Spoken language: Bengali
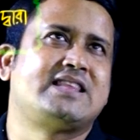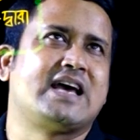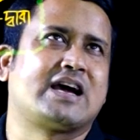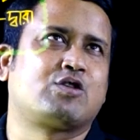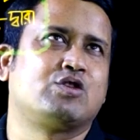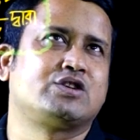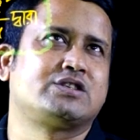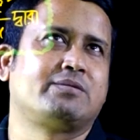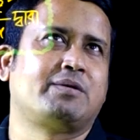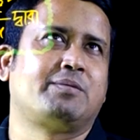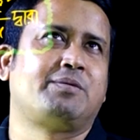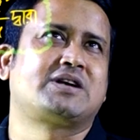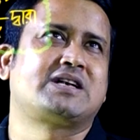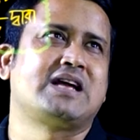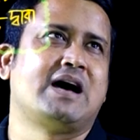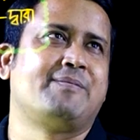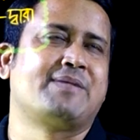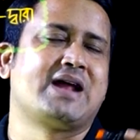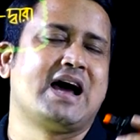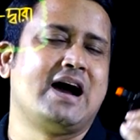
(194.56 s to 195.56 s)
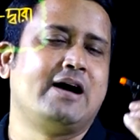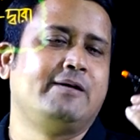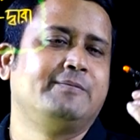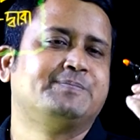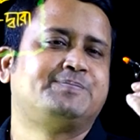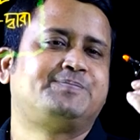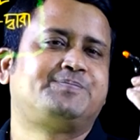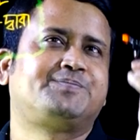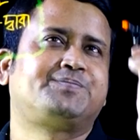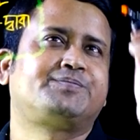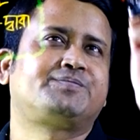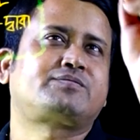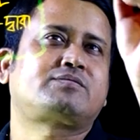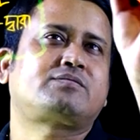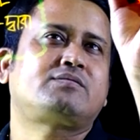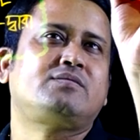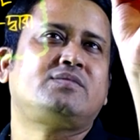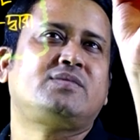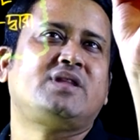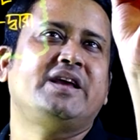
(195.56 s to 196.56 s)
দেখো যে ব্যাপারটা আমরা
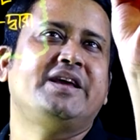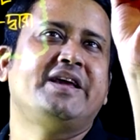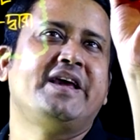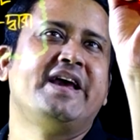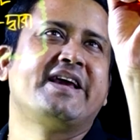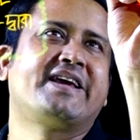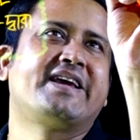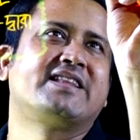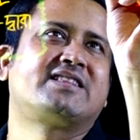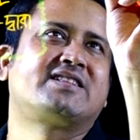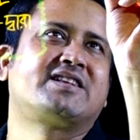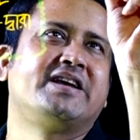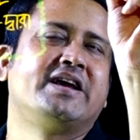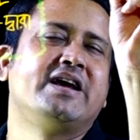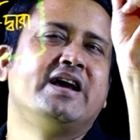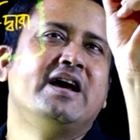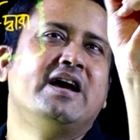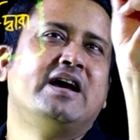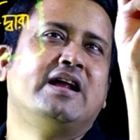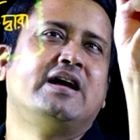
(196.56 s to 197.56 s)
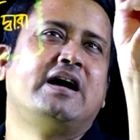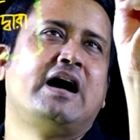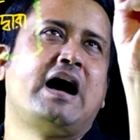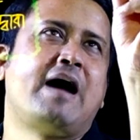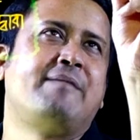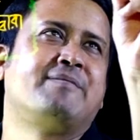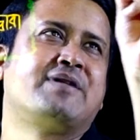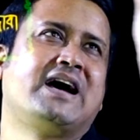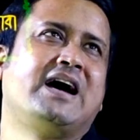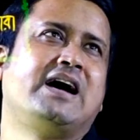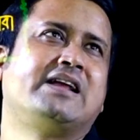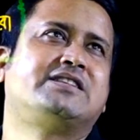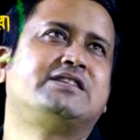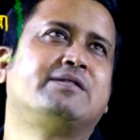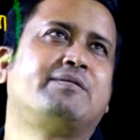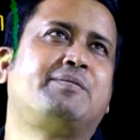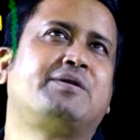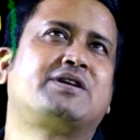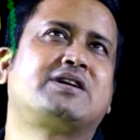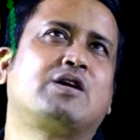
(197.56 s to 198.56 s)
এই ক্ষেত্রে আমরা যে
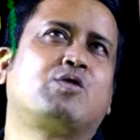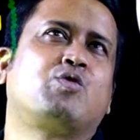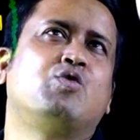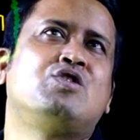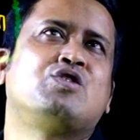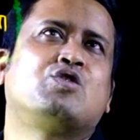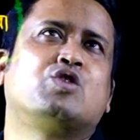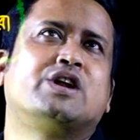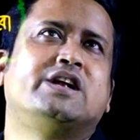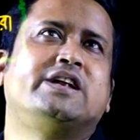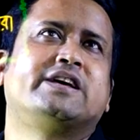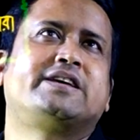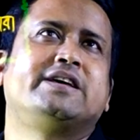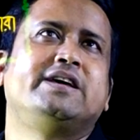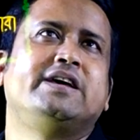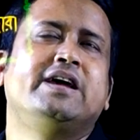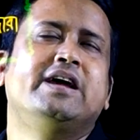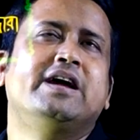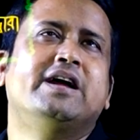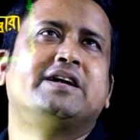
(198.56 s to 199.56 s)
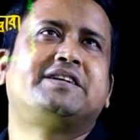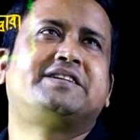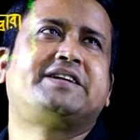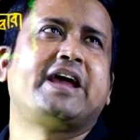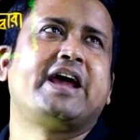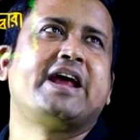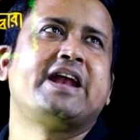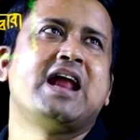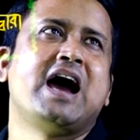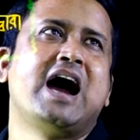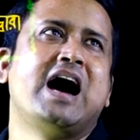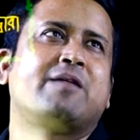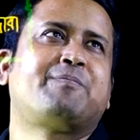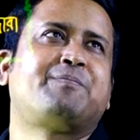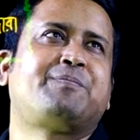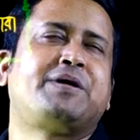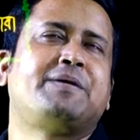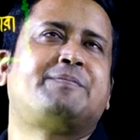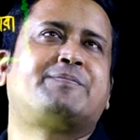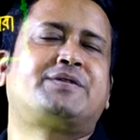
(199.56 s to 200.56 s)
ব্যাপারটা গুণ করে লিখি টেন আর
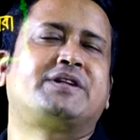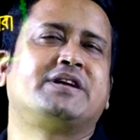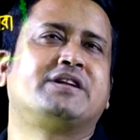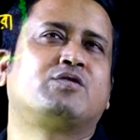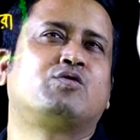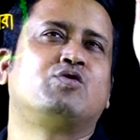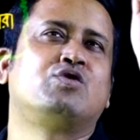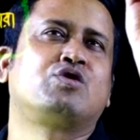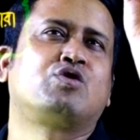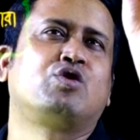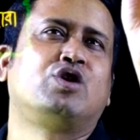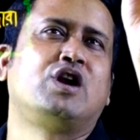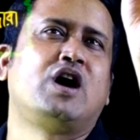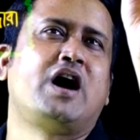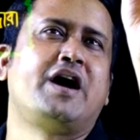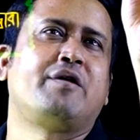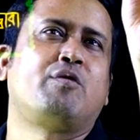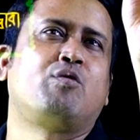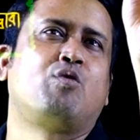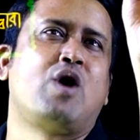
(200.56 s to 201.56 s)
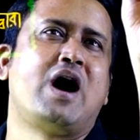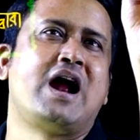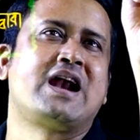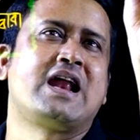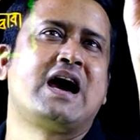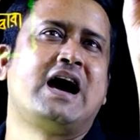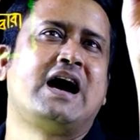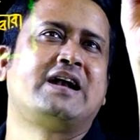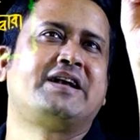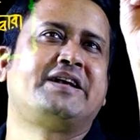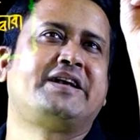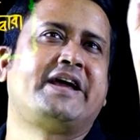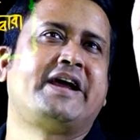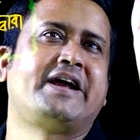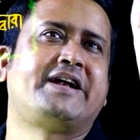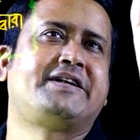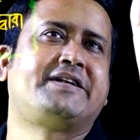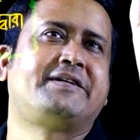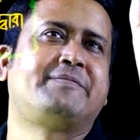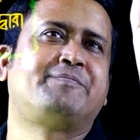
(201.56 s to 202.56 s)
ফিফটিন গুণ করলে হয় ওয়ান
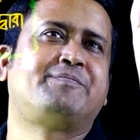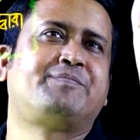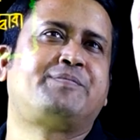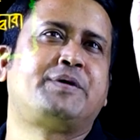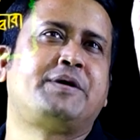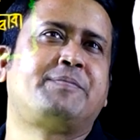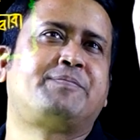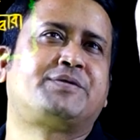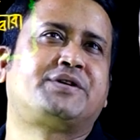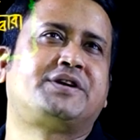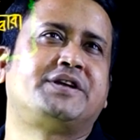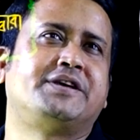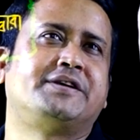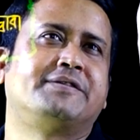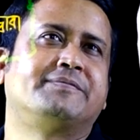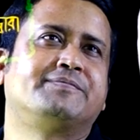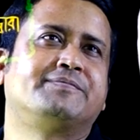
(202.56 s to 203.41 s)
হান্ড্রেড ফিফটি